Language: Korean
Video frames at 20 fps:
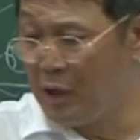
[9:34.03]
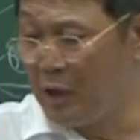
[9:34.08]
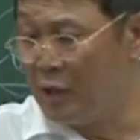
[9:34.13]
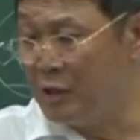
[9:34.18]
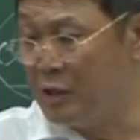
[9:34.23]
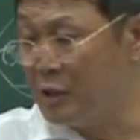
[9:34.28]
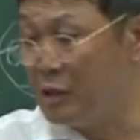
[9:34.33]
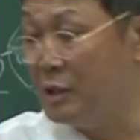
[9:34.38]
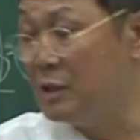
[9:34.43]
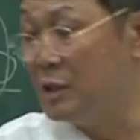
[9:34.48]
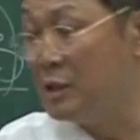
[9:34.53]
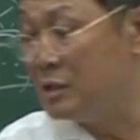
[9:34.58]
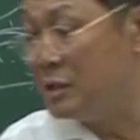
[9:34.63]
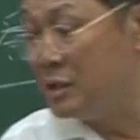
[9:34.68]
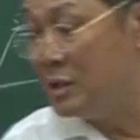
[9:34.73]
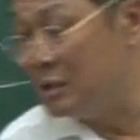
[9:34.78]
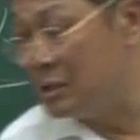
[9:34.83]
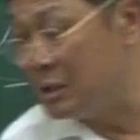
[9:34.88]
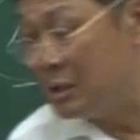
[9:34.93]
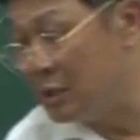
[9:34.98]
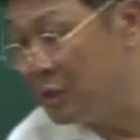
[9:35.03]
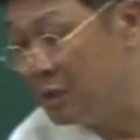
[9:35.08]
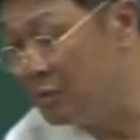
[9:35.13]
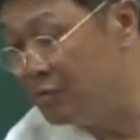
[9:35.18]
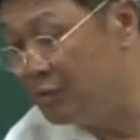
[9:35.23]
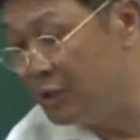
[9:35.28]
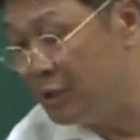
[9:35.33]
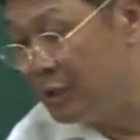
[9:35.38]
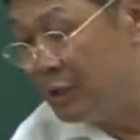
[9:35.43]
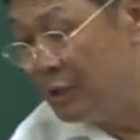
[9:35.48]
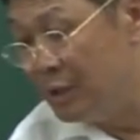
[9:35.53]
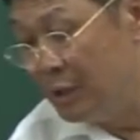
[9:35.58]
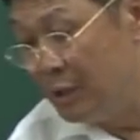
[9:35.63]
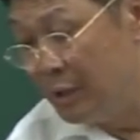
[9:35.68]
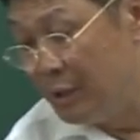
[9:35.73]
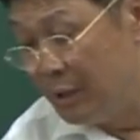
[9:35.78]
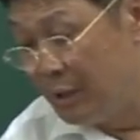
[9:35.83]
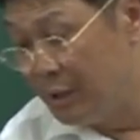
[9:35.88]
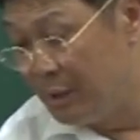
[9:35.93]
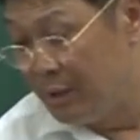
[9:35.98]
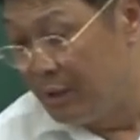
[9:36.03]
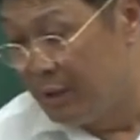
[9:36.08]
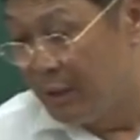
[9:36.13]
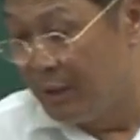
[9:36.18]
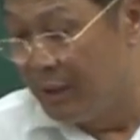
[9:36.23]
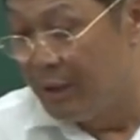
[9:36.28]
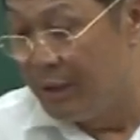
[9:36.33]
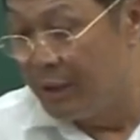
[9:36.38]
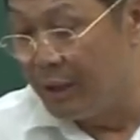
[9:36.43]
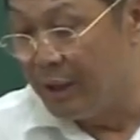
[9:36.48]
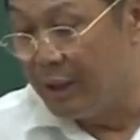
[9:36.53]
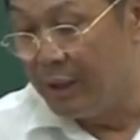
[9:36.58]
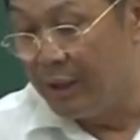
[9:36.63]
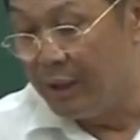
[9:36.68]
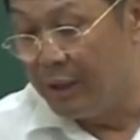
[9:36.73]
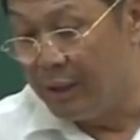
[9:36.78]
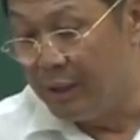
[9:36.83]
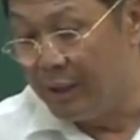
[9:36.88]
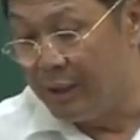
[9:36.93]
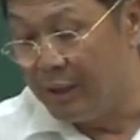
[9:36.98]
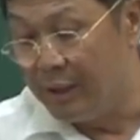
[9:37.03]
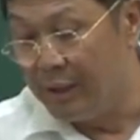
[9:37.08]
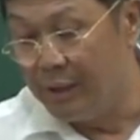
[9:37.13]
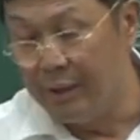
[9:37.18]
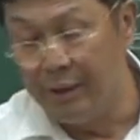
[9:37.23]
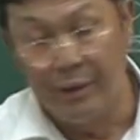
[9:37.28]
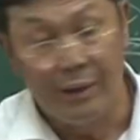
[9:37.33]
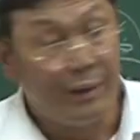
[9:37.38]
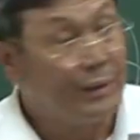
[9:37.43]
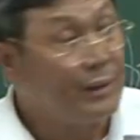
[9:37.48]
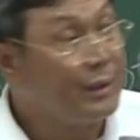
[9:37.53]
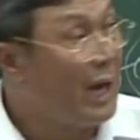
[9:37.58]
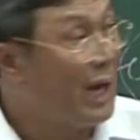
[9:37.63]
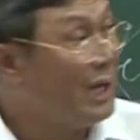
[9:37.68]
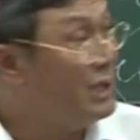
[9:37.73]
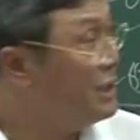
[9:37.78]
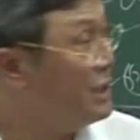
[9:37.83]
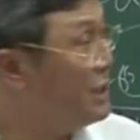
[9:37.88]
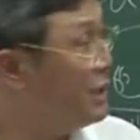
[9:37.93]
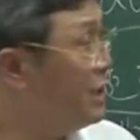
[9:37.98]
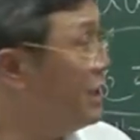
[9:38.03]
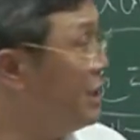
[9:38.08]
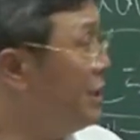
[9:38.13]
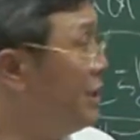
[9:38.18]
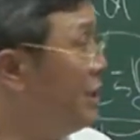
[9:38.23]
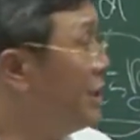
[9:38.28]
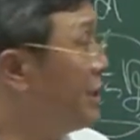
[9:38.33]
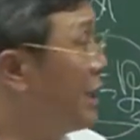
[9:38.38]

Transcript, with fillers: 그러니까 그런 것들이 이제 여러분이 예, 그래도 간지,